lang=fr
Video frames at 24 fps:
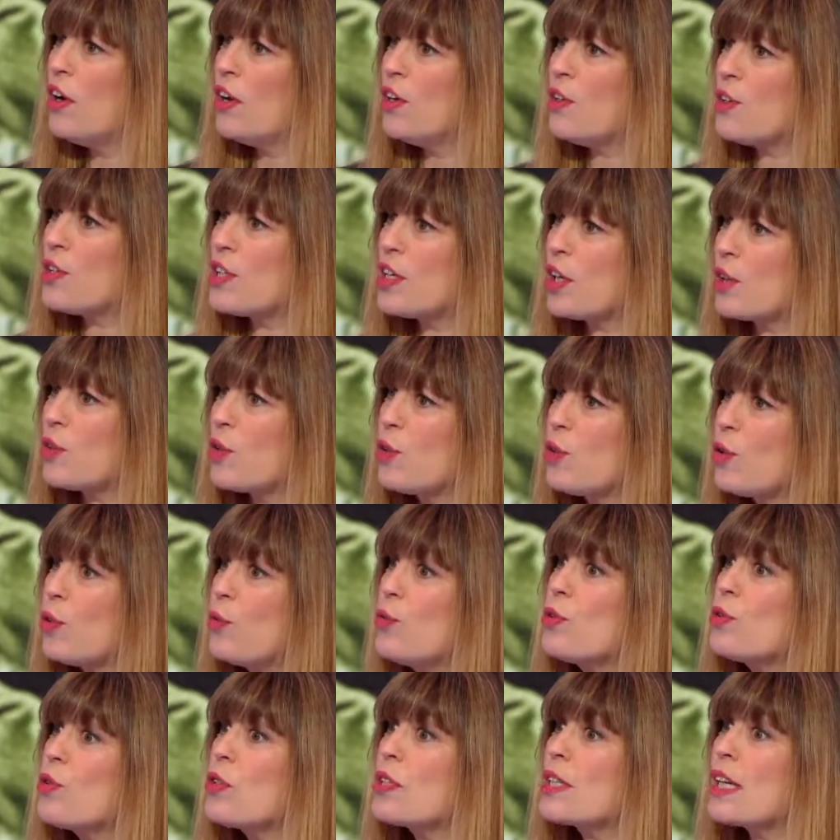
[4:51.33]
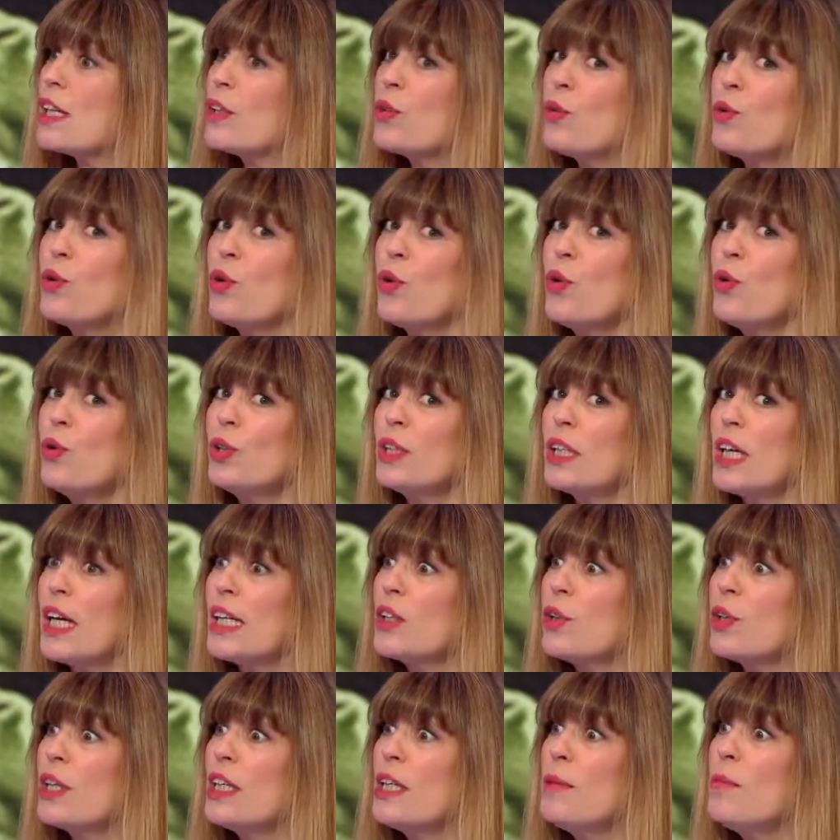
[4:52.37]
le Cirque Leroux, ce sera donc au
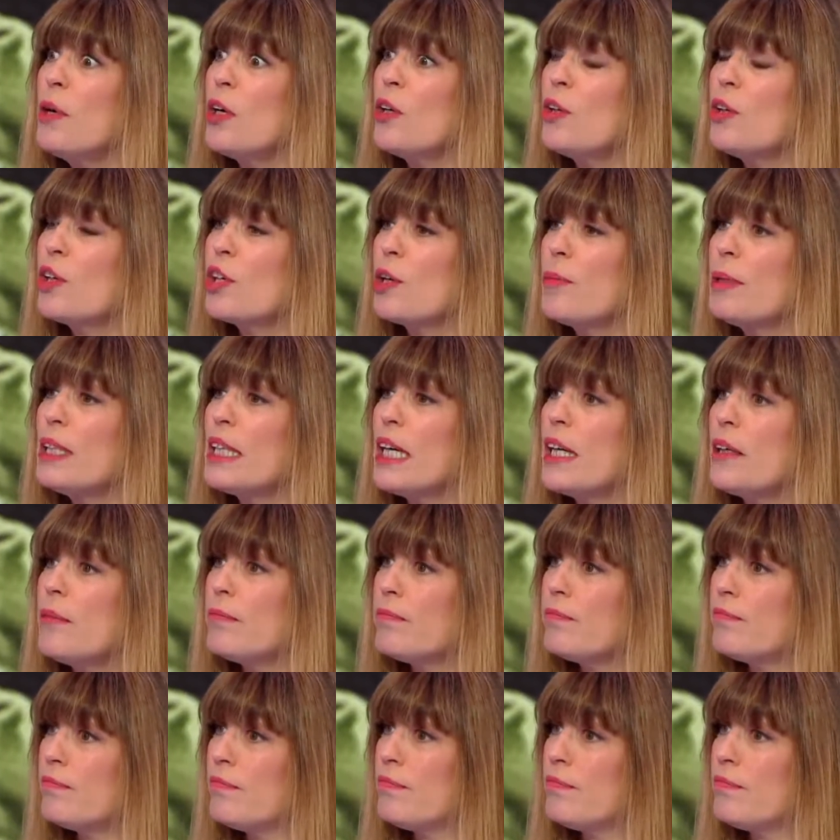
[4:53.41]
Théâtre Libre, le Comédia. De